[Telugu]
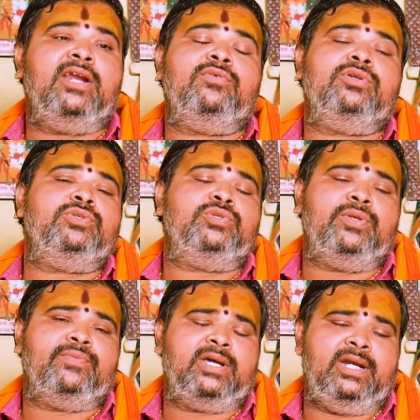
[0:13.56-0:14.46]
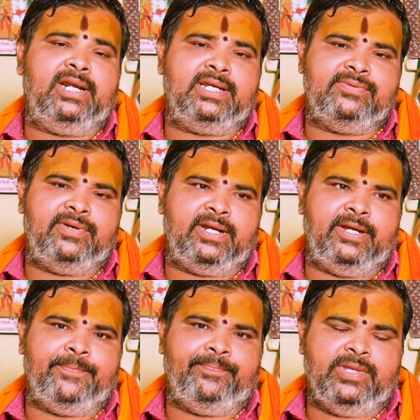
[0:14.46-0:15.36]
ఎలా ఉంటుందో చూద్దాం కన్యారాశి
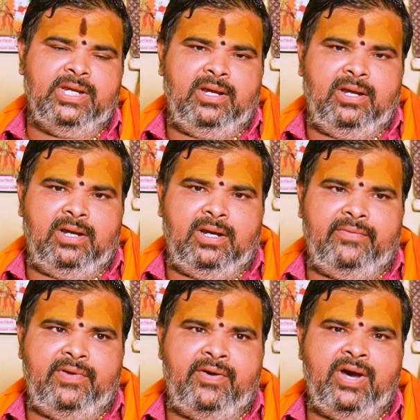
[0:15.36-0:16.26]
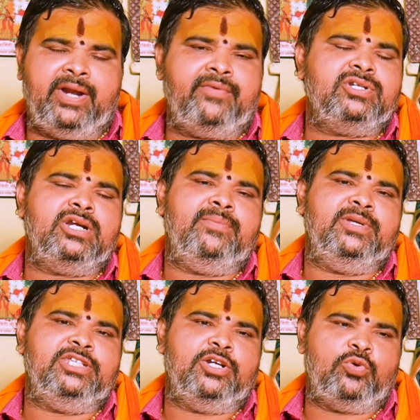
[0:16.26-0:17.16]
వారికి వ్యవహారిక విషయంలో
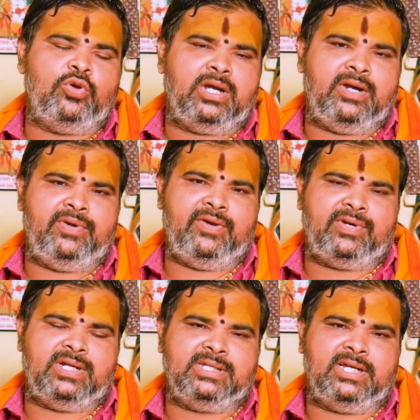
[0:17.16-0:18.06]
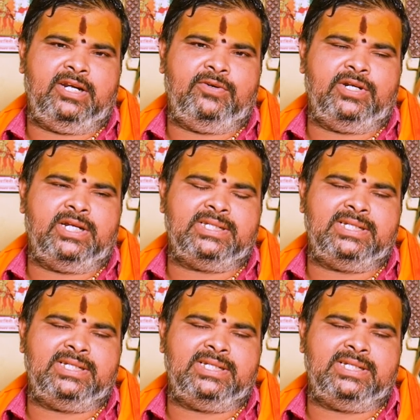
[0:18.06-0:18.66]
మంచి అనుకూలంగా ఉండే అవకాశం కలిగి ఉంటారు